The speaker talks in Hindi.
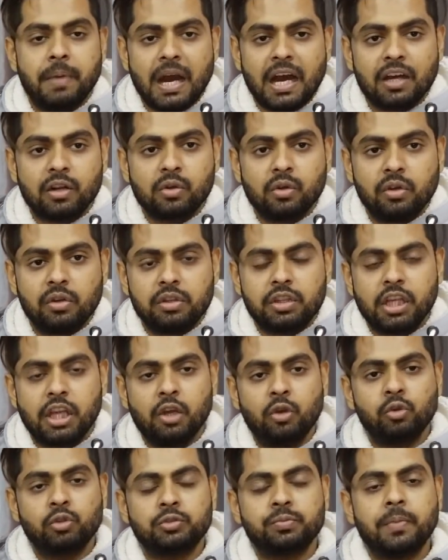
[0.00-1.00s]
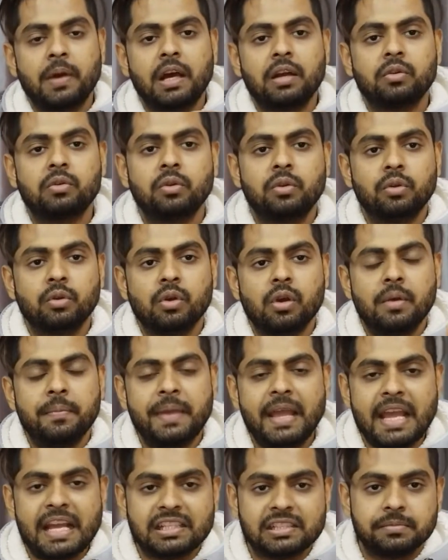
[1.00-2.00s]
बार कोड थे उस बार कोड को
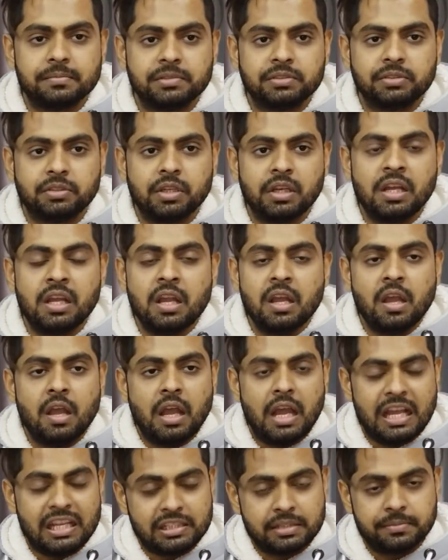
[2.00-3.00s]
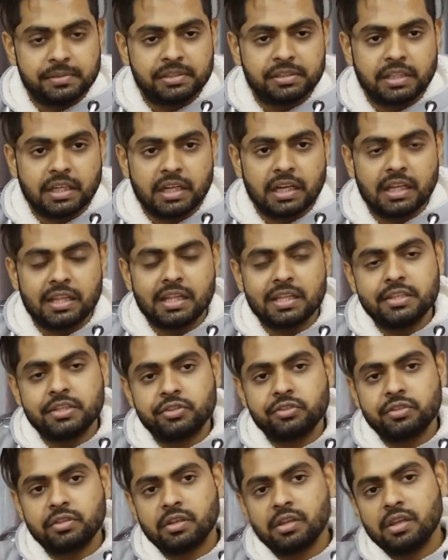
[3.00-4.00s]
हमें एसएमएस के एसएमएस करना था
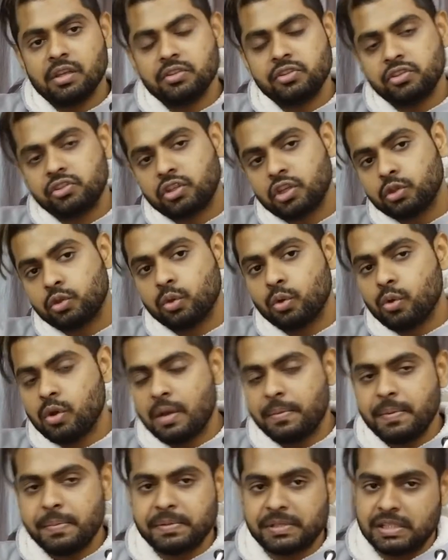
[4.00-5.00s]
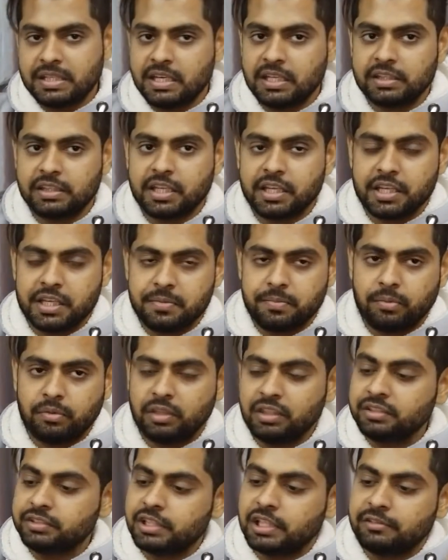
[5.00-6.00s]
जिस जिसके थ्रू हमें पता लगता है कि ये
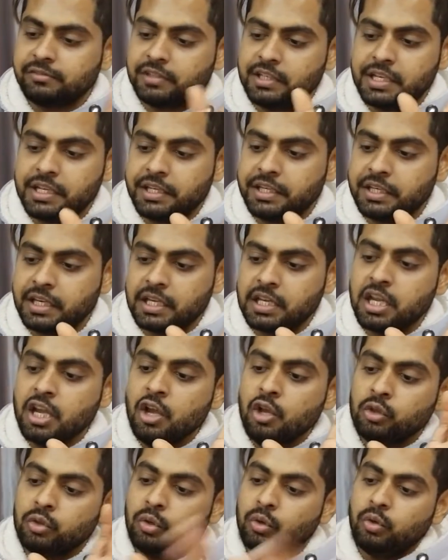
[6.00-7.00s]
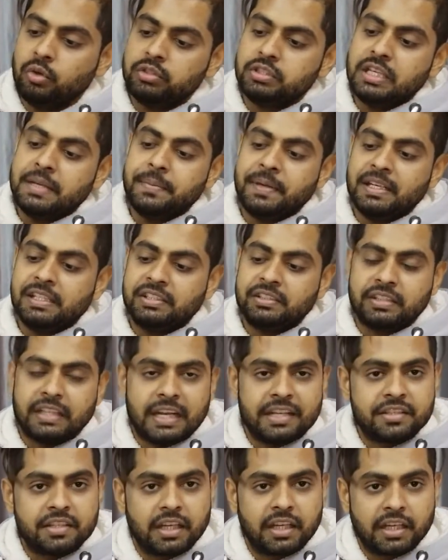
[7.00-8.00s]
प्रोडक्ट जेनवन है कि नहीं तो ये मैंने
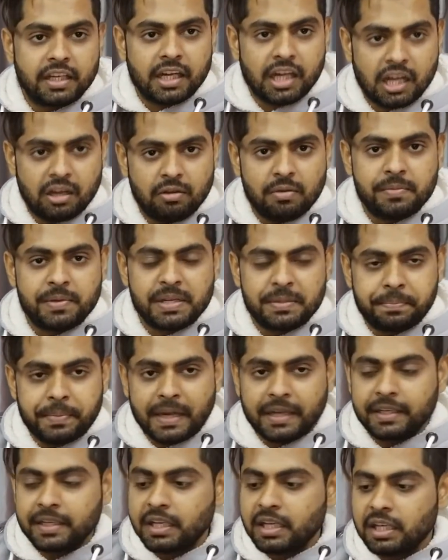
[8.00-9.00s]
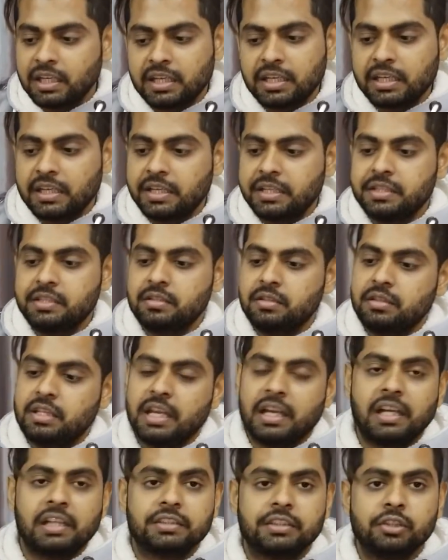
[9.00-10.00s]
स्क्रैच करके रखा हुआ मैंने प्रैक्टिकल करके
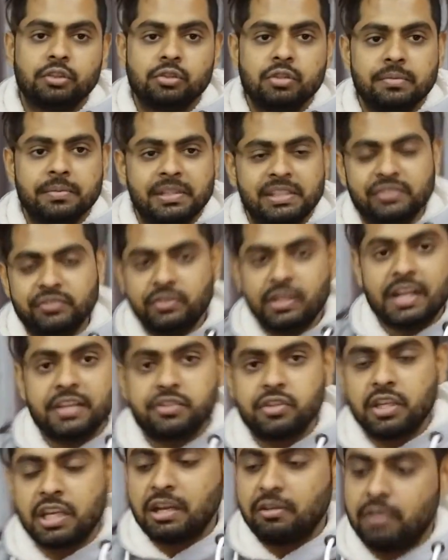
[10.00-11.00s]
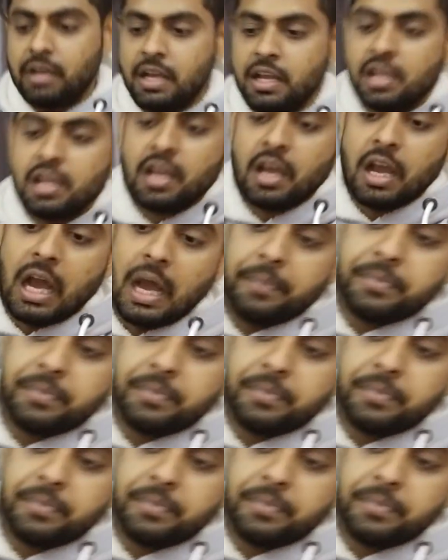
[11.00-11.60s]
देखा था तो ये मैंने स्क्रैच किया हुआ है